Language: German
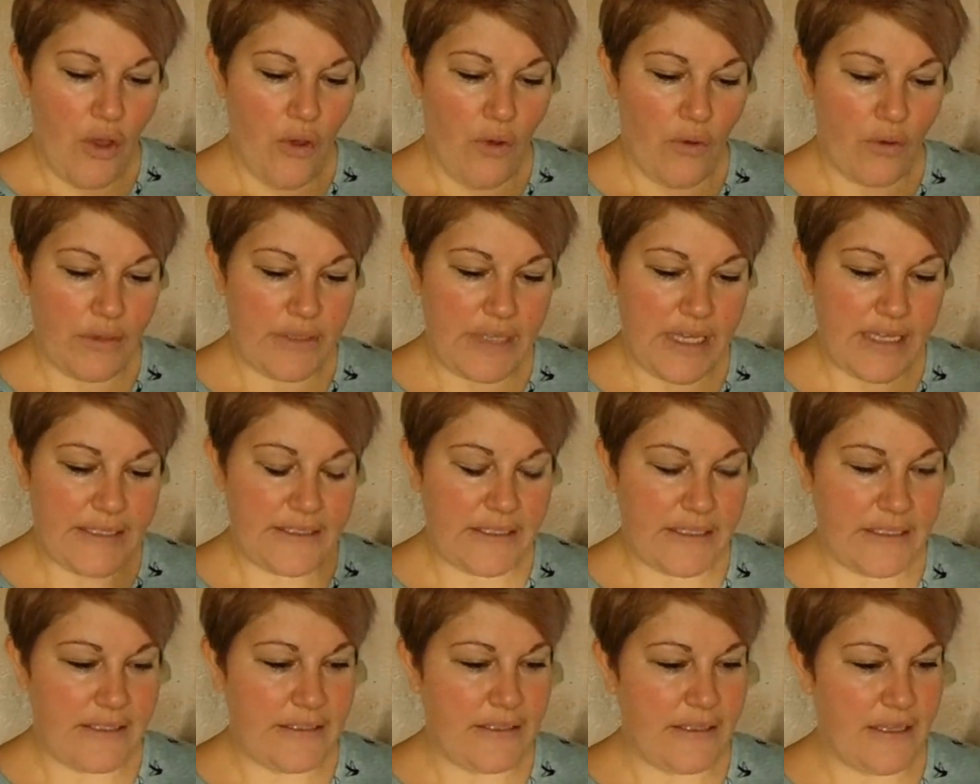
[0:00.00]
Und
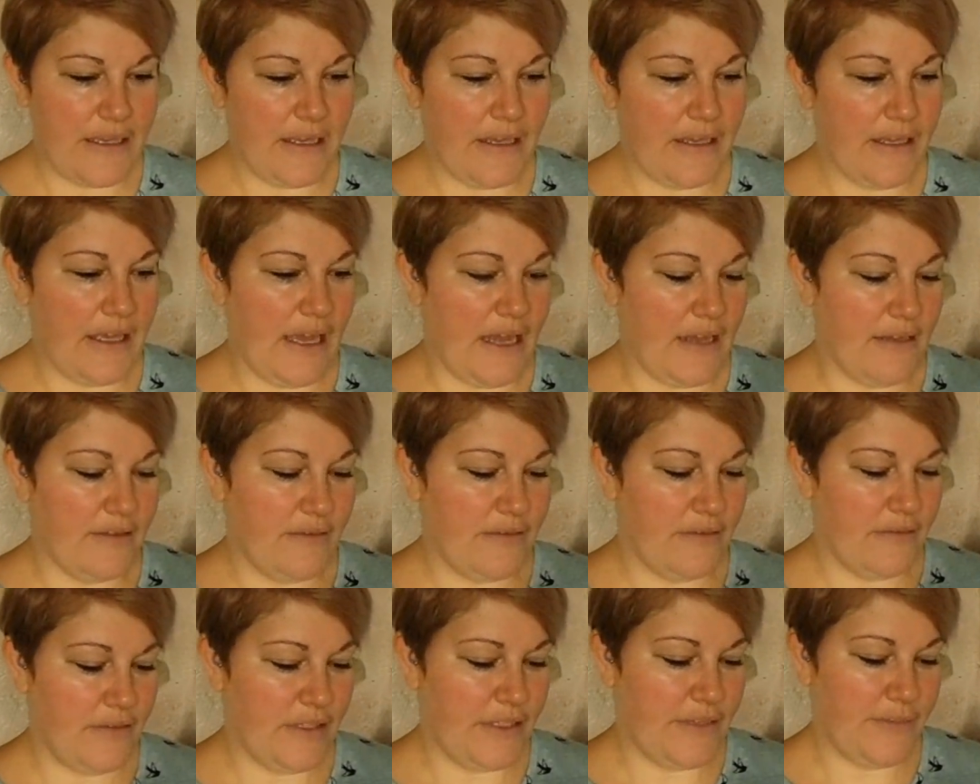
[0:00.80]
das ist, äh, ja,
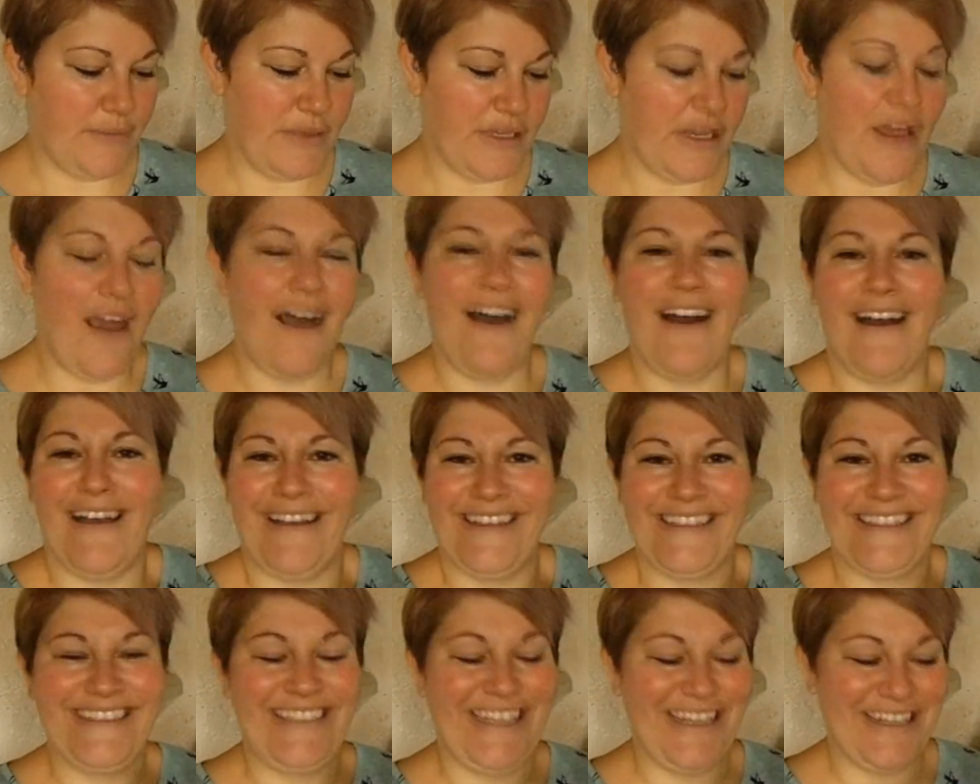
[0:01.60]
ich bin, ach,
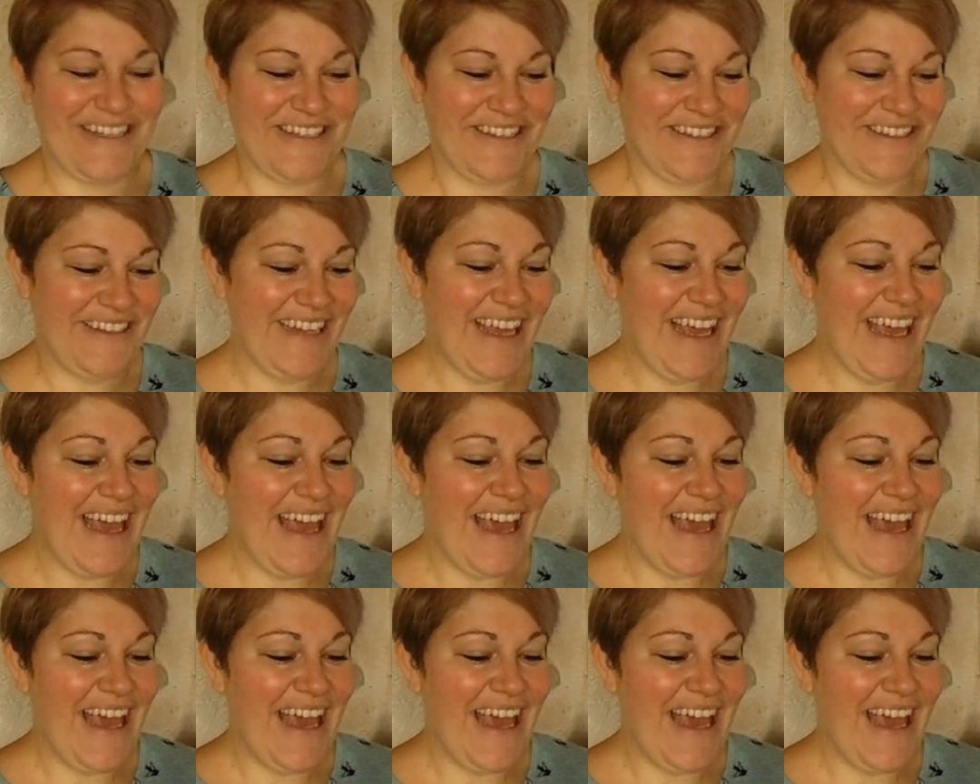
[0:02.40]
ah, sehr schön.